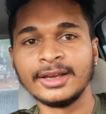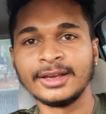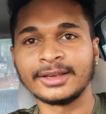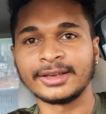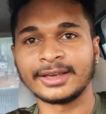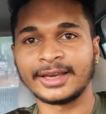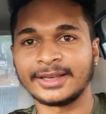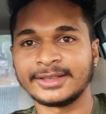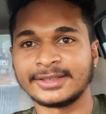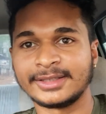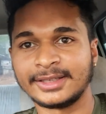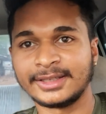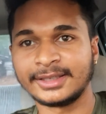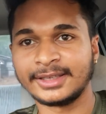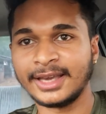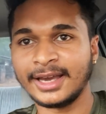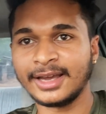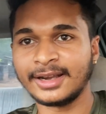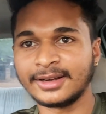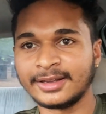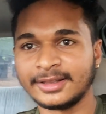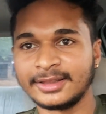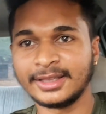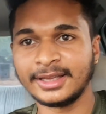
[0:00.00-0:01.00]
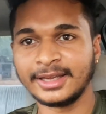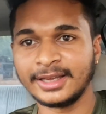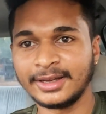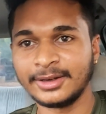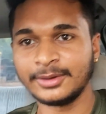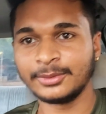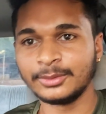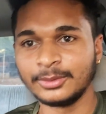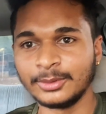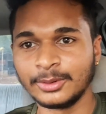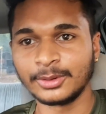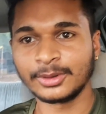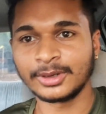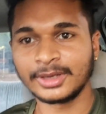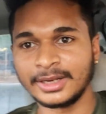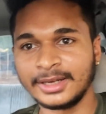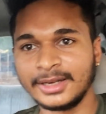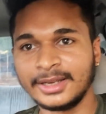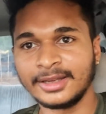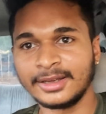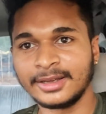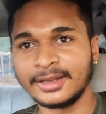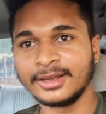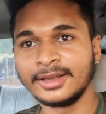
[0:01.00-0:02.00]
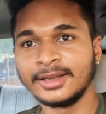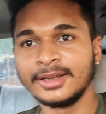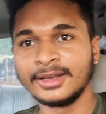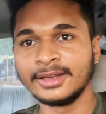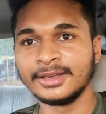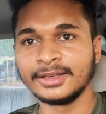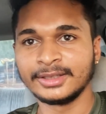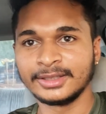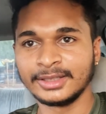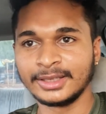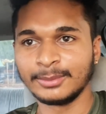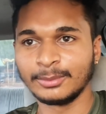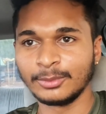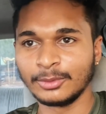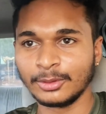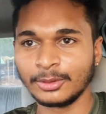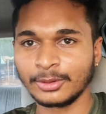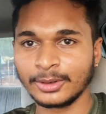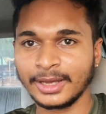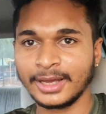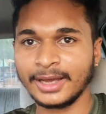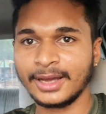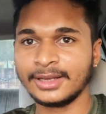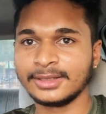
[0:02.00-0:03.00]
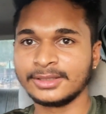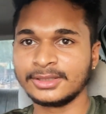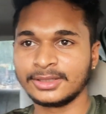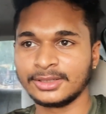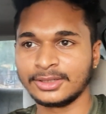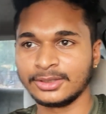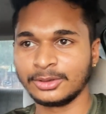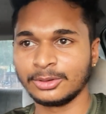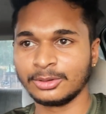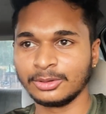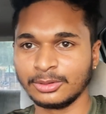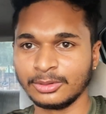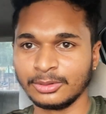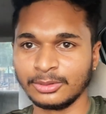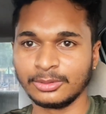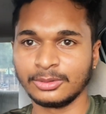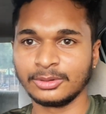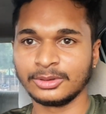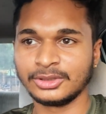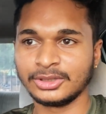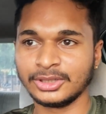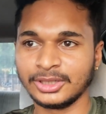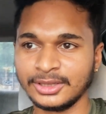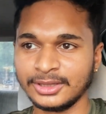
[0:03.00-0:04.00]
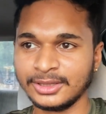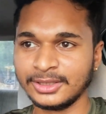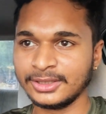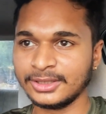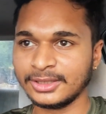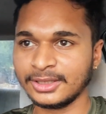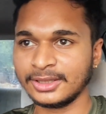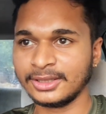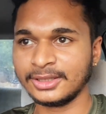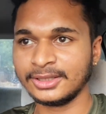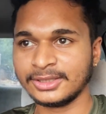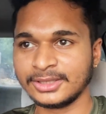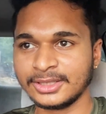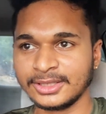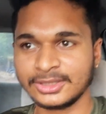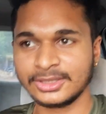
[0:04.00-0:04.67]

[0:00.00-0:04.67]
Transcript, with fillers: कैसे क्या रहता है उन लोग के लिए ये ब्लॉग है आज तो जल्दी जल्दी से